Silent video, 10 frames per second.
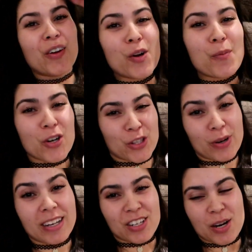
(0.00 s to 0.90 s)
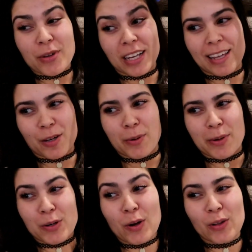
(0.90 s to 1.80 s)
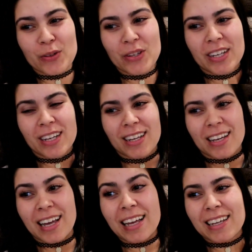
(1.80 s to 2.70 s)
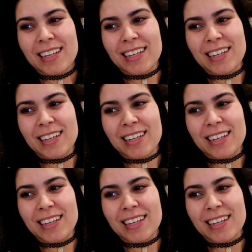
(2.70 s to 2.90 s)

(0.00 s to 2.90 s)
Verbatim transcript: Eu não mostro a Ana já porque ela está com o bebê ao colo. Hã?